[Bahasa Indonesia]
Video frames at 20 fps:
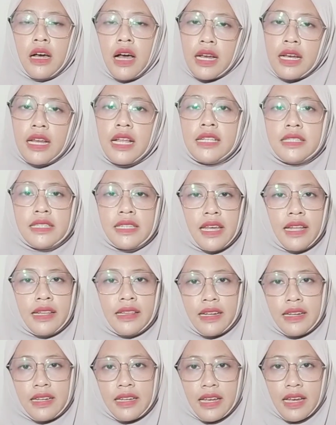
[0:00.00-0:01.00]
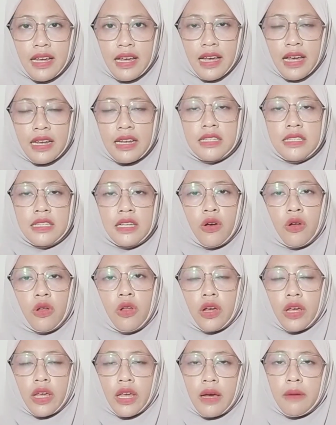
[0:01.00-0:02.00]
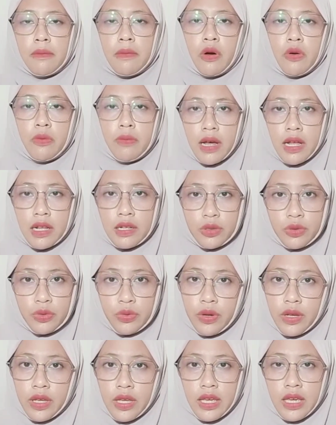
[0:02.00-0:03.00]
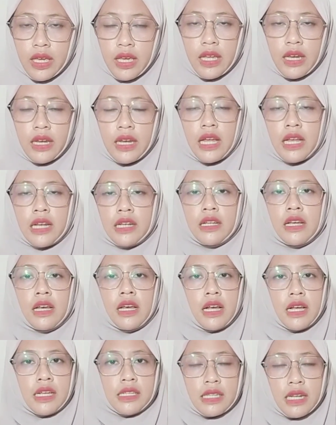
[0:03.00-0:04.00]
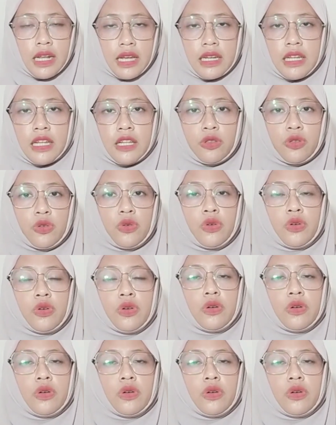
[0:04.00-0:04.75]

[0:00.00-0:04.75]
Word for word: ada psikiaternya, ada psikolog yang mau bantuin dan selain itu